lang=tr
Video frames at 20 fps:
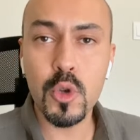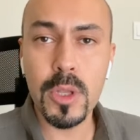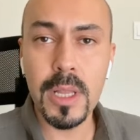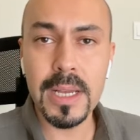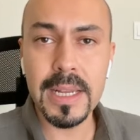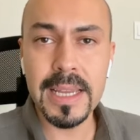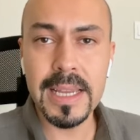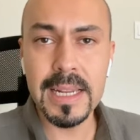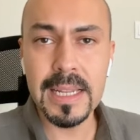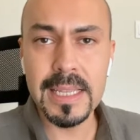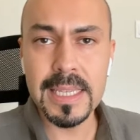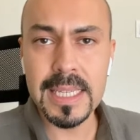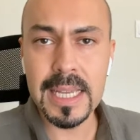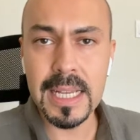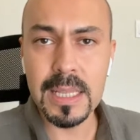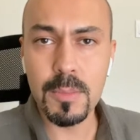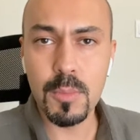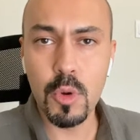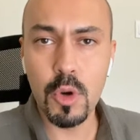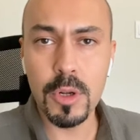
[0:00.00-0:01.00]
dolar 50
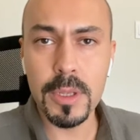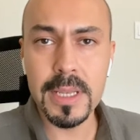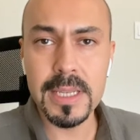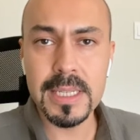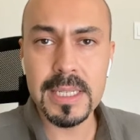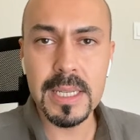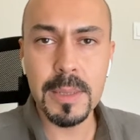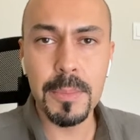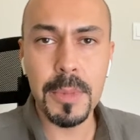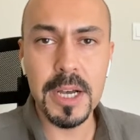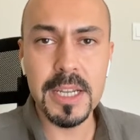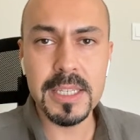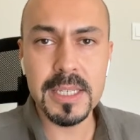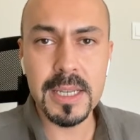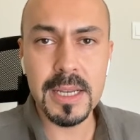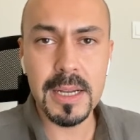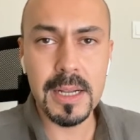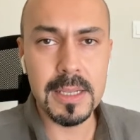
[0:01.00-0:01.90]
sent bölgesini baskı